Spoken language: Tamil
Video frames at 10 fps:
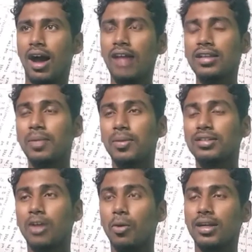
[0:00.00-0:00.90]
ஆந்திர
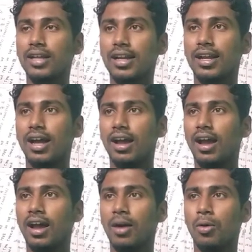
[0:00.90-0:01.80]
பிரதேஷ் கவர்மெண்ட் கிட்ட
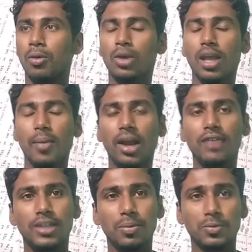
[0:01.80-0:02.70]
ஒரு முக்கியமான
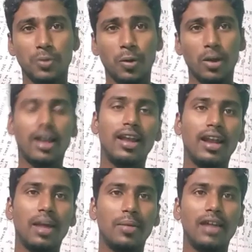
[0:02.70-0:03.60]
விஷயம் சொன்னாங்க
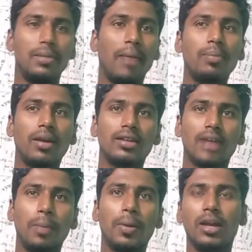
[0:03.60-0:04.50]
என்ன அப்படின்னா இதை பேன்
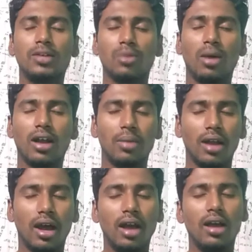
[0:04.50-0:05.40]
பண்ணதுக்கு அப்புறம் என்ன சொன்னாங்க
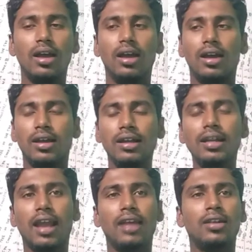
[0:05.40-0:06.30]
அப்படின்னா
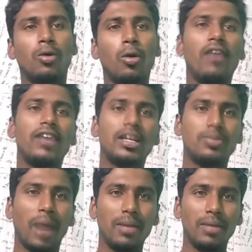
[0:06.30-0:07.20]
இந்தியாவில் இந்த கொரோனா
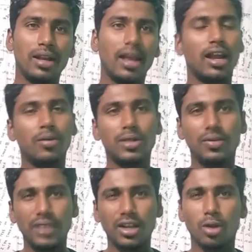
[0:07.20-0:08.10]
வைரஸ் பேண்டமிக்ல எல்லாரும்
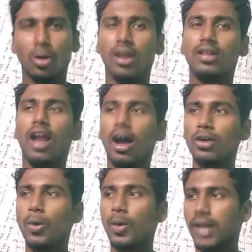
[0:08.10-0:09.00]
வந்து வீட்டில் இருக்கும்ல இந்த
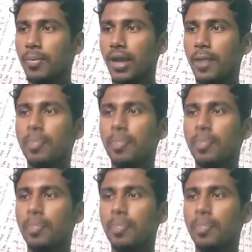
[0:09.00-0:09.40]
லாக்டவுன் டைம்ல